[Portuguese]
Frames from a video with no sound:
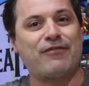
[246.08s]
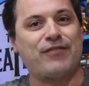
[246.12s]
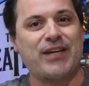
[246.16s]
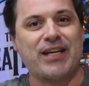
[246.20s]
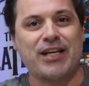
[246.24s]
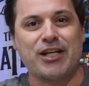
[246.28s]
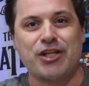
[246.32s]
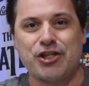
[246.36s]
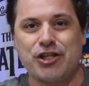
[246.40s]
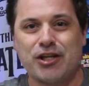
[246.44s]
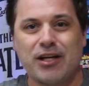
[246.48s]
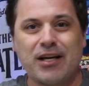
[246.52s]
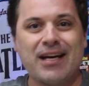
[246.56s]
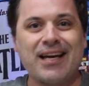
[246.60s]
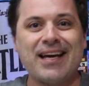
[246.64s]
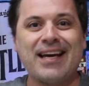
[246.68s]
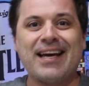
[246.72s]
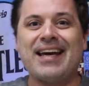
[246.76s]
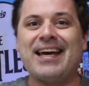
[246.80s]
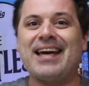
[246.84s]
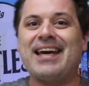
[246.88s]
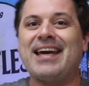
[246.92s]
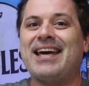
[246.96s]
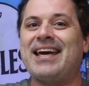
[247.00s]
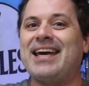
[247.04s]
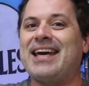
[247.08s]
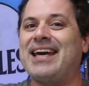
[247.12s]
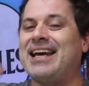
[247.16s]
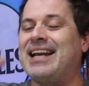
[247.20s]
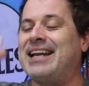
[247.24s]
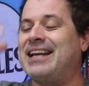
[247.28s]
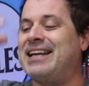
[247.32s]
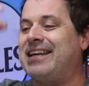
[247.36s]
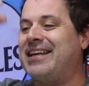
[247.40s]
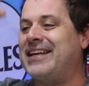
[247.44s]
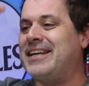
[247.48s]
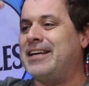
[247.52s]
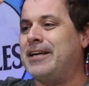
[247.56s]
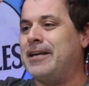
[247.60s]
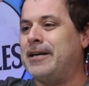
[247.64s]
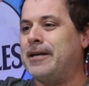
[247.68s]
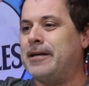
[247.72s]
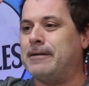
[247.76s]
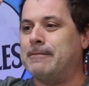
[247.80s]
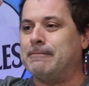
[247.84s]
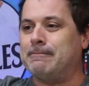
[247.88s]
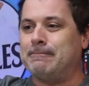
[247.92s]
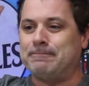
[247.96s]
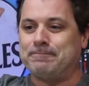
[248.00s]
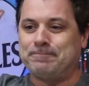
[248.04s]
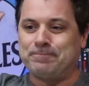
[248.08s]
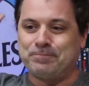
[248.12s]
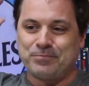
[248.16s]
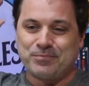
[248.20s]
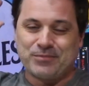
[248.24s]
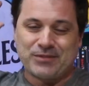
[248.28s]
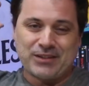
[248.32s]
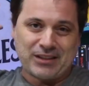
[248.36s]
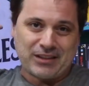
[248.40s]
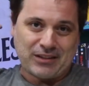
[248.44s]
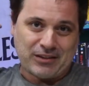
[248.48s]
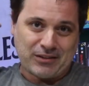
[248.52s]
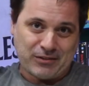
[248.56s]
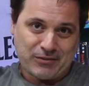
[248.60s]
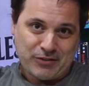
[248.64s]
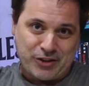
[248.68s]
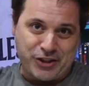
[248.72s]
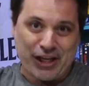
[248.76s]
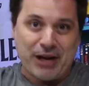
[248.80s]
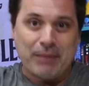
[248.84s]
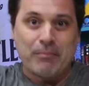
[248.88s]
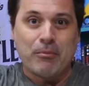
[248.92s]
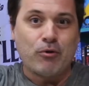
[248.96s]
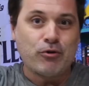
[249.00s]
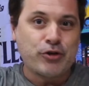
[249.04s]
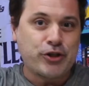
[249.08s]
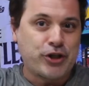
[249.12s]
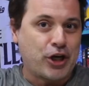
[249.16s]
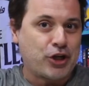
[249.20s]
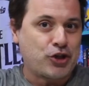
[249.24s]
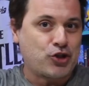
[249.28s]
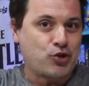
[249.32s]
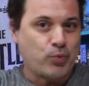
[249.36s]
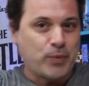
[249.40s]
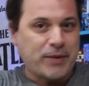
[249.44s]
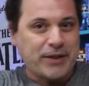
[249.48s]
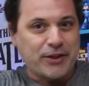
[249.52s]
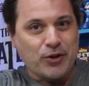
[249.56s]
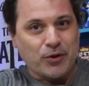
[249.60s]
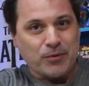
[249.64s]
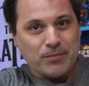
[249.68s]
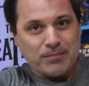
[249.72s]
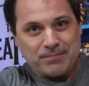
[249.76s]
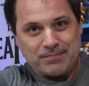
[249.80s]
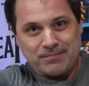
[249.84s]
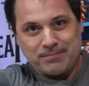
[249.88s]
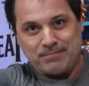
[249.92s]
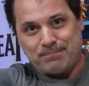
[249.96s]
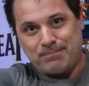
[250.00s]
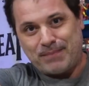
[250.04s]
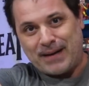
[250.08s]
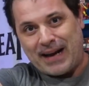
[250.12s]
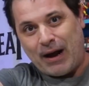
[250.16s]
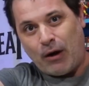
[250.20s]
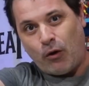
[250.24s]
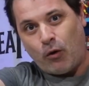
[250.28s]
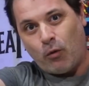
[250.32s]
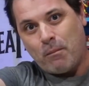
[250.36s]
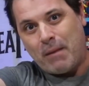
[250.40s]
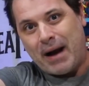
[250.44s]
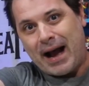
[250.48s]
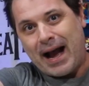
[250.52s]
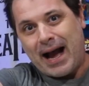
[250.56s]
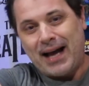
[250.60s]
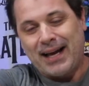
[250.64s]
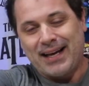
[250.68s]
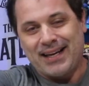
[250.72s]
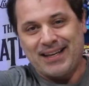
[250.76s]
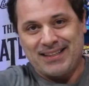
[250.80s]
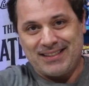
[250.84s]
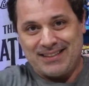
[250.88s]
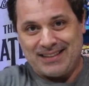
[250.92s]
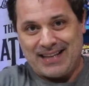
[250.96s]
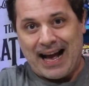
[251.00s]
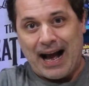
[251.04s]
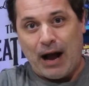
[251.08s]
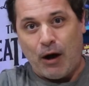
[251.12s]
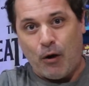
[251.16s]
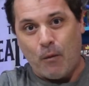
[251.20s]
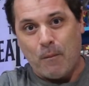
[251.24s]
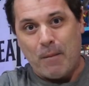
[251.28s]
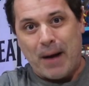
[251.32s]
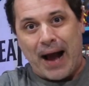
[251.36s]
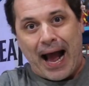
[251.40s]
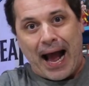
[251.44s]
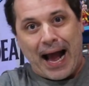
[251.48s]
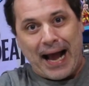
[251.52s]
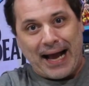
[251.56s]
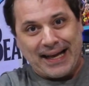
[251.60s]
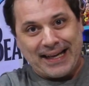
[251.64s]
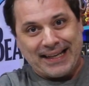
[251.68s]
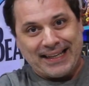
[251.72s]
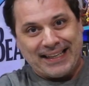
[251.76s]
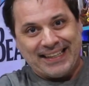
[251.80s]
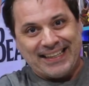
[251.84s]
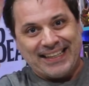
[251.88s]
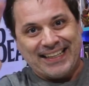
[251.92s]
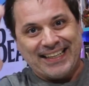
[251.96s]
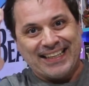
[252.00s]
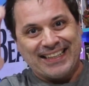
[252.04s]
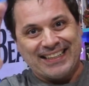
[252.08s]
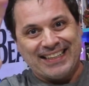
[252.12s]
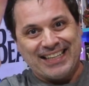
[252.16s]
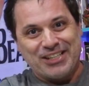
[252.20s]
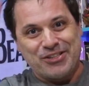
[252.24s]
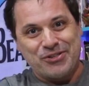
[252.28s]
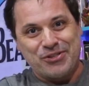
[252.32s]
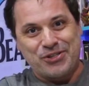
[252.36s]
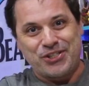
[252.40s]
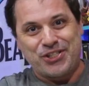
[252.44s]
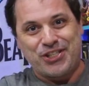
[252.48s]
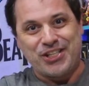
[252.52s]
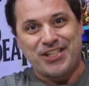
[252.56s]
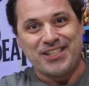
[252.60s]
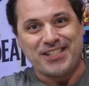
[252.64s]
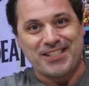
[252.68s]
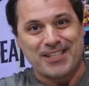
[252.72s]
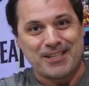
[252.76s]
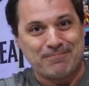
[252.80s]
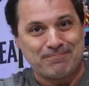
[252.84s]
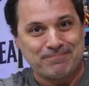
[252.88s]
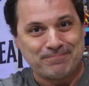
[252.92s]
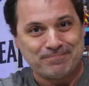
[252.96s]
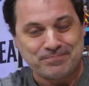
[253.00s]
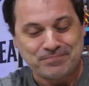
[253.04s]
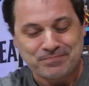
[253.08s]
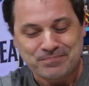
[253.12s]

Verde, ele chamou o Joss Whedon para arrumar, arrumar Liga da Justiça.